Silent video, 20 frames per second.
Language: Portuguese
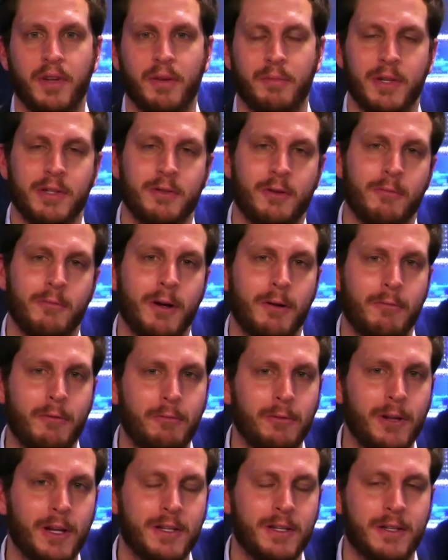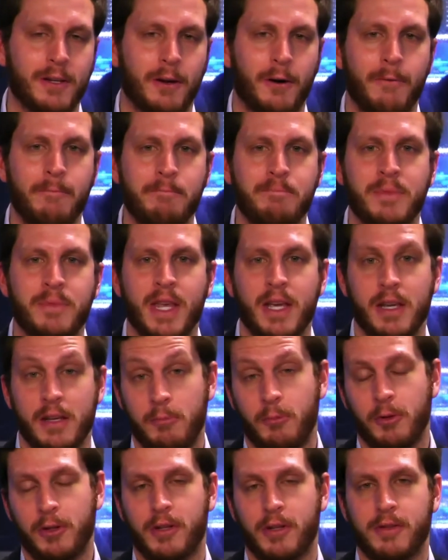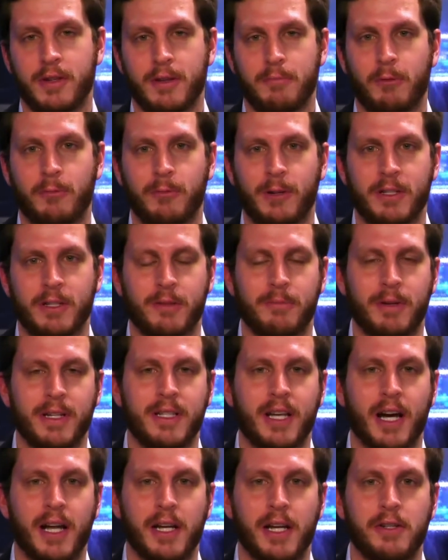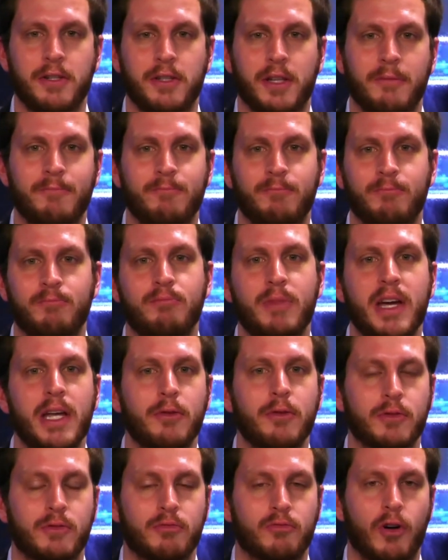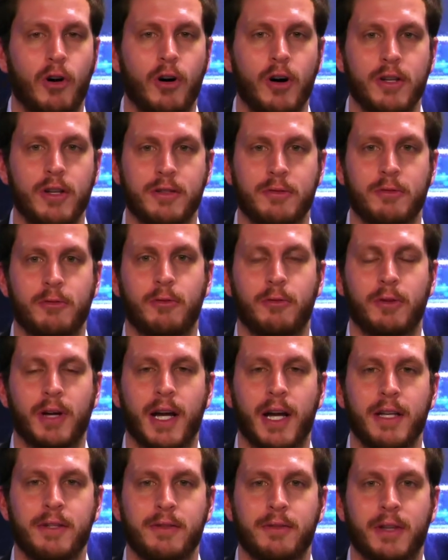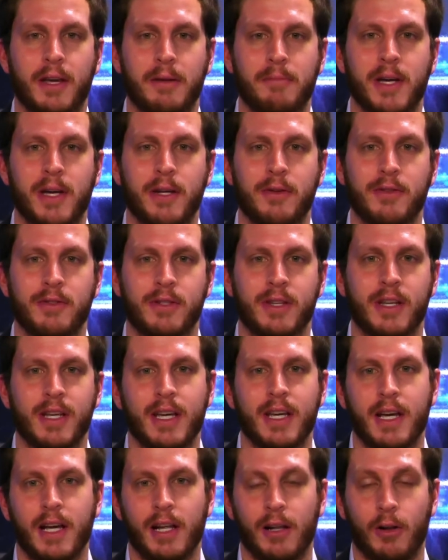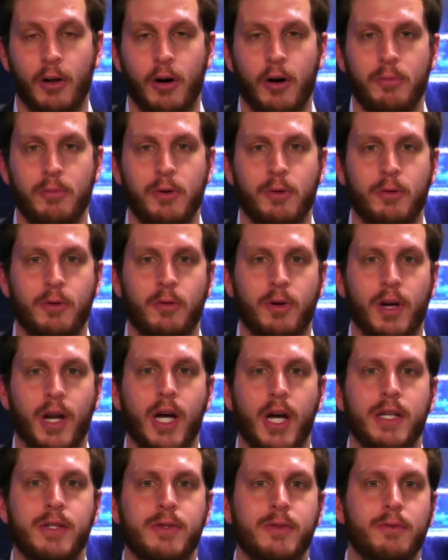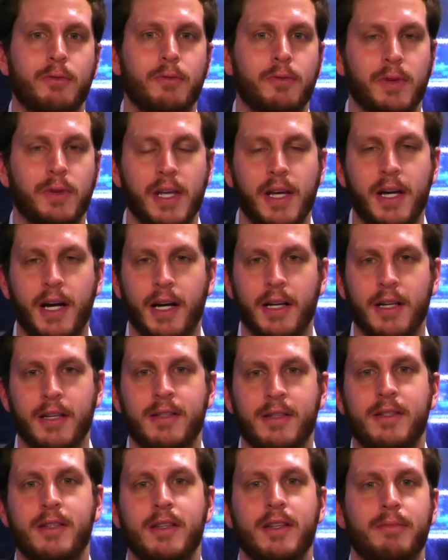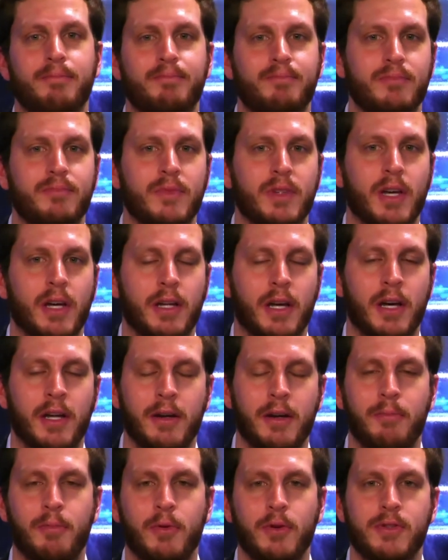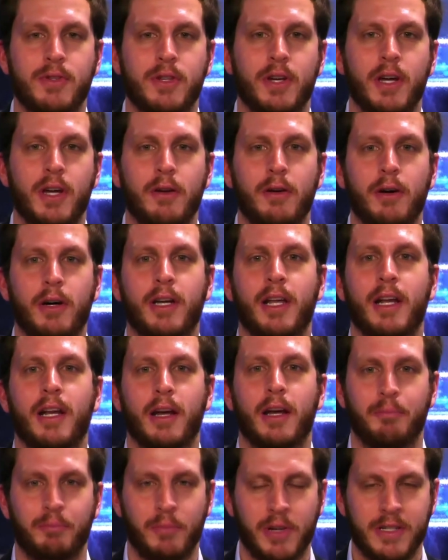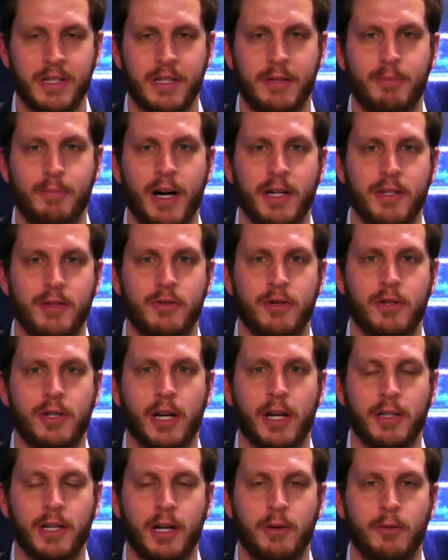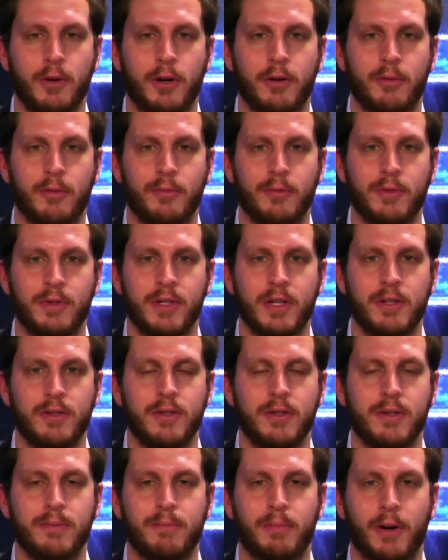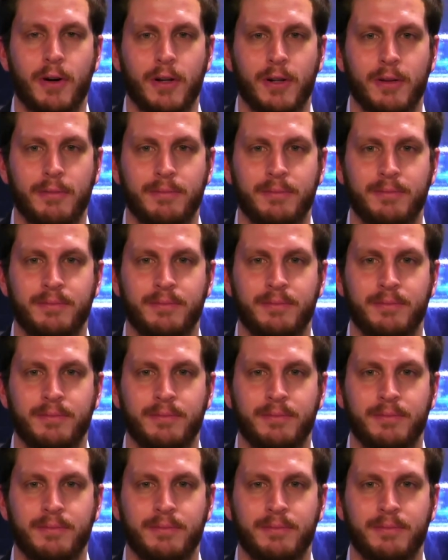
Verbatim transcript: Mas como é a população, e muitas vezes a população mais carente tem menos voz no Congresso, tem menos lobby no Congresso, fica esse ano após ano aquele, esses passos de tartaruga, como você disse, Paulo.